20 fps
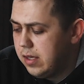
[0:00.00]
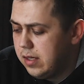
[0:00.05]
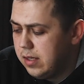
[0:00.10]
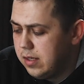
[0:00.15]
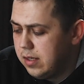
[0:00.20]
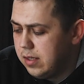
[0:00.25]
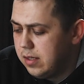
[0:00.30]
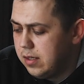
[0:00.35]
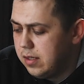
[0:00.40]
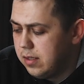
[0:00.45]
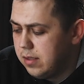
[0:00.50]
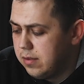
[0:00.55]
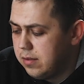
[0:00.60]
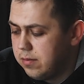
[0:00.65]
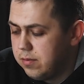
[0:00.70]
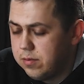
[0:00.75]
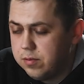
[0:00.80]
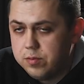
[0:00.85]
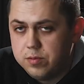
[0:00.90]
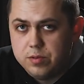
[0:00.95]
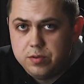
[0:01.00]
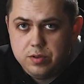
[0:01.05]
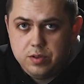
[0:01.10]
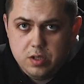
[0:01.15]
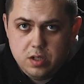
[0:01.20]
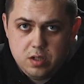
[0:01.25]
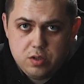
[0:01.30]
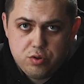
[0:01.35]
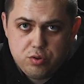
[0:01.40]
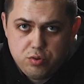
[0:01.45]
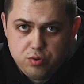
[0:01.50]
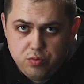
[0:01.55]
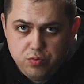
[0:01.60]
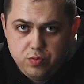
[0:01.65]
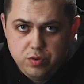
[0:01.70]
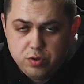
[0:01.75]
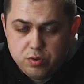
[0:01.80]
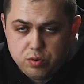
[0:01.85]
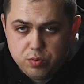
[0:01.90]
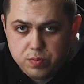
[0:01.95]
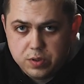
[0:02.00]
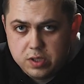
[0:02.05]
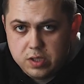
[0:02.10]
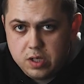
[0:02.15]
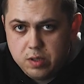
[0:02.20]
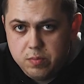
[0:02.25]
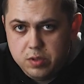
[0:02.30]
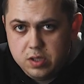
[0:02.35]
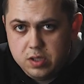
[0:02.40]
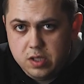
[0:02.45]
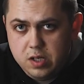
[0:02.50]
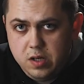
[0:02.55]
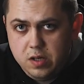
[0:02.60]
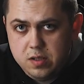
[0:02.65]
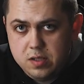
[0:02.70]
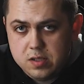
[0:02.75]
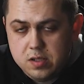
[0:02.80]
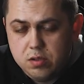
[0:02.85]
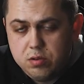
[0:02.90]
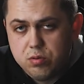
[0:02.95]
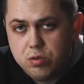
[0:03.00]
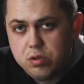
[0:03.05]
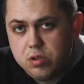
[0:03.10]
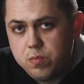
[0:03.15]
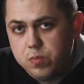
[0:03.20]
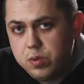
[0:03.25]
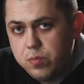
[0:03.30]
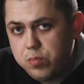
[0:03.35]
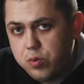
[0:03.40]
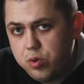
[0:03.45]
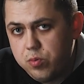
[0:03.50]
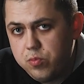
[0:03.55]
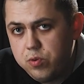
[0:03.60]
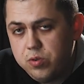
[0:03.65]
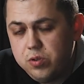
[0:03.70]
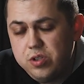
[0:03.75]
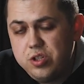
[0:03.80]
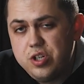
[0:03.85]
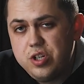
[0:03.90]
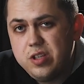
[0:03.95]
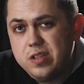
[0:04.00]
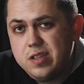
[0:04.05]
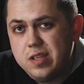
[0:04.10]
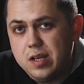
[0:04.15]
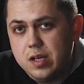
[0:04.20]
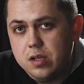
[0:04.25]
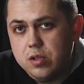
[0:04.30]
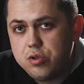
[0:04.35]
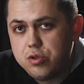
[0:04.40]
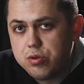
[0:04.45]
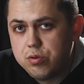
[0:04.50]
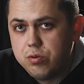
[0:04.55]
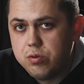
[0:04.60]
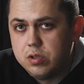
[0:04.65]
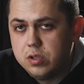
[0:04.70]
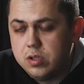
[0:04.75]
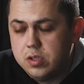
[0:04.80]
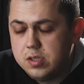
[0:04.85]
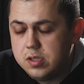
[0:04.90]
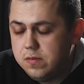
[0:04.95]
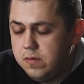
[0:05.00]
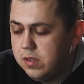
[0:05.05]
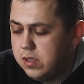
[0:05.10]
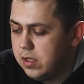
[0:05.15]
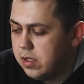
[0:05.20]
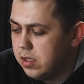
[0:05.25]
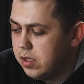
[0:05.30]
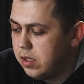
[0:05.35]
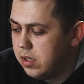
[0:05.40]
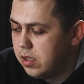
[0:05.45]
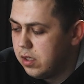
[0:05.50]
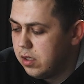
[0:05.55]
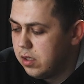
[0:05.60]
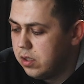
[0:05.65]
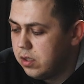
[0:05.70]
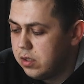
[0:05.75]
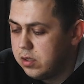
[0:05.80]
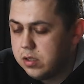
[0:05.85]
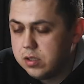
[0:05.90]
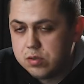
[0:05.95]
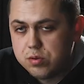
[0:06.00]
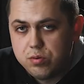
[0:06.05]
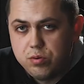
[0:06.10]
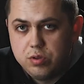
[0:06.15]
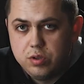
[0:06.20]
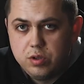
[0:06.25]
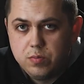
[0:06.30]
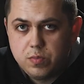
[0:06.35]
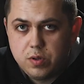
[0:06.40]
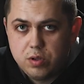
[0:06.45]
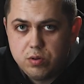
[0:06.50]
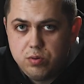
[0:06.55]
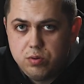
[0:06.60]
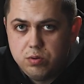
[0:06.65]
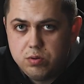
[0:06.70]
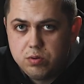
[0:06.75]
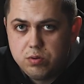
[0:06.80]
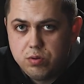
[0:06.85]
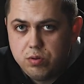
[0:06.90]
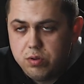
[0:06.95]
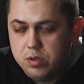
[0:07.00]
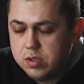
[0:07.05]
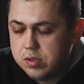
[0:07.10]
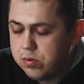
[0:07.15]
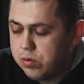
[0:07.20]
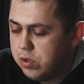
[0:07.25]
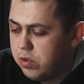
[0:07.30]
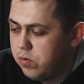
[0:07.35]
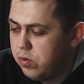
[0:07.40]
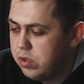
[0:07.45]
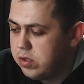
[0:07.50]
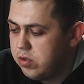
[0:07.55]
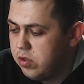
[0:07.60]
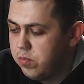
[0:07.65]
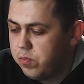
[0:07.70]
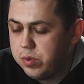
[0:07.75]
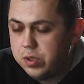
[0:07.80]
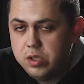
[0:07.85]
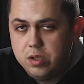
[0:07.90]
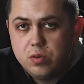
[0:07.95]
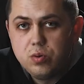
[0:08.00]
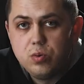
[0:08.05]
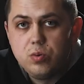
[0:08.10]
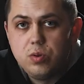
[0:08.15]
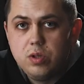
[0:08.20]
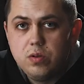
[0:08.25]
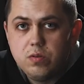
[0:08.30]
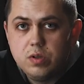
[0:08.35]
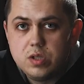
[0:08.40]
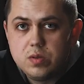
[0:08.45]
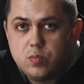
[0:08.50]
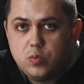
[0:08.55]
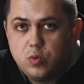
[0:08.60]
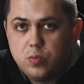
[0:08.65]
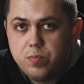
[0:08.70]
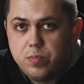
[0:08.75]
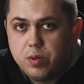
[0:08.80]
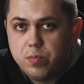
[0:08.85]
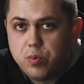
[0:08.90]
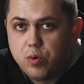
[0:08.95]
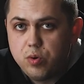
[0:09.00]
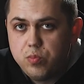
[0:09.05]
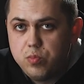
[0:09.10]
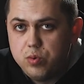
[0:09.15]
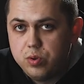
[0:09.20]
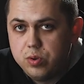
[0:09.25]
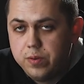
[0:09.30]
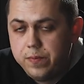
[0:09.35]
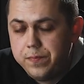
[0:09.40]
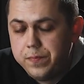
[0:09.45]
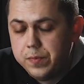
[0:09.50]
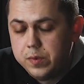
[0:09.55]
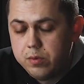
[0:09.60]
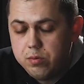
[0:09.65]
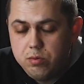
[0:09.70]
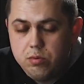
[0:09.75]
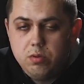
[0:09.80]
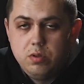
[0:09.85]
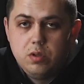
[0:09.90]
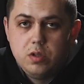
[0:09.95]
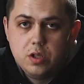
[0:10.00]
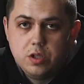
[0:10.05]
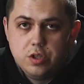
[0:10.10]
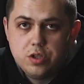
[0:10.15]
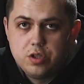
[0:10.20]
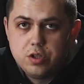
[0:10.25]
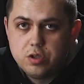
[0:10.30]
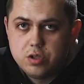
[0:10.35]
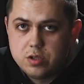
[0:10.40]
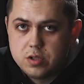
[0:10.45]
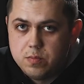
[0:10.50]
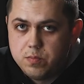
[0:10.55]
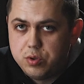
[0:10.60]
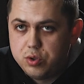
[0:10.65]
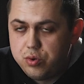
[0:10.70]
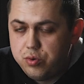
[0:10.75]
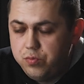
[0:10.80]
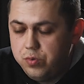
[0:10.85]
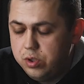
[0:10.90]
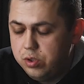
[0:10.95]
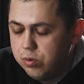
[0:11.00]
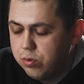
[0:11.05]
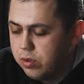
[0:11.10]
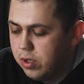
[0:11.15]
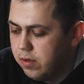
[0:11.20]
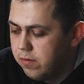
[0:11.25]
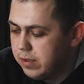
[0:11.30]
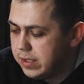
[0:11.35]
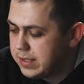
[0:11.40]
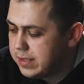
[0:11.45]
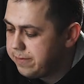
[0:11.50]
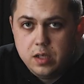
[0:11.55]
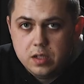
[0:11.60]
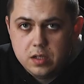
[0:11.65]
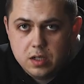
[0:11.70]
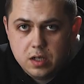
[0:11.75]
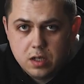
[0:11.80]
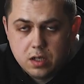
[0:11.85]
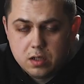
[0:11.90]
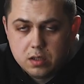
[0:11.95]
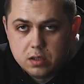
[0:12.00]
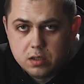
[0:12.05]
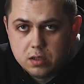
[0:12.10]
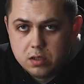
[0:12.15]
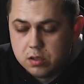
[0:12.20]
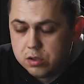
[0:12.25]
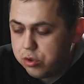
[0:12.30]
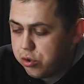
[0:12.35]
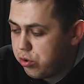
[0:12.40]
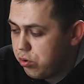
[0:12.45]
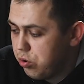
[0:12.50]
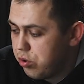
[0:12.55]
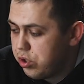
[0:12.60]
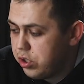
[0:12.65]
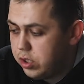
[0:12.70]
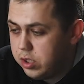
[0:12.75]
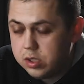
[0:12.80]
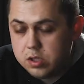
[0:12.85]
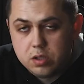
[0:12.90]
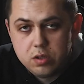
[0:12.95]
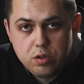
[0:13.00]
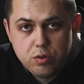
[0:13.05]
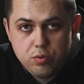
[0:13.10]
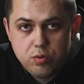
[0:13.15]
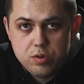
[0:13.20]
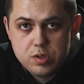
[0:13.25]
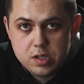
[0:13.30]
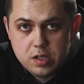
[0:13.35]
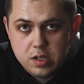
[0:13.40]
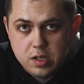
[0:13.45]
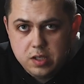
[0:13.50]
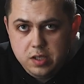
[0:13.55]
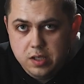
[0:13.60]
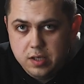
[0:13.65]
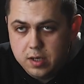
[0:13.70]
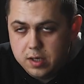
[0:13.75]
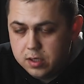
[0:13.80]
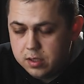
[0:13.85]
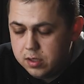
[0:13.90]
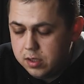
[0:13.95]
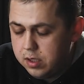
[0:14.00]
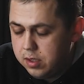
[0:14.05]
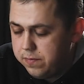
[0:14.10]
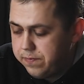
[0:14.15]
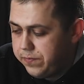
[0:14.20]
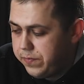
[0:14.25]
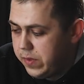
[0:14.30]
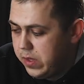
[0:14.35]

Э, я жду внизу под комментарий, если кто-то попробовал и считает, что это действительно достойный продукт, то я с удовольствием поеду и возьму, попробую. Ну и, конечно же, запишу видео для вас. Итак, а что же это такой за коньяк, да?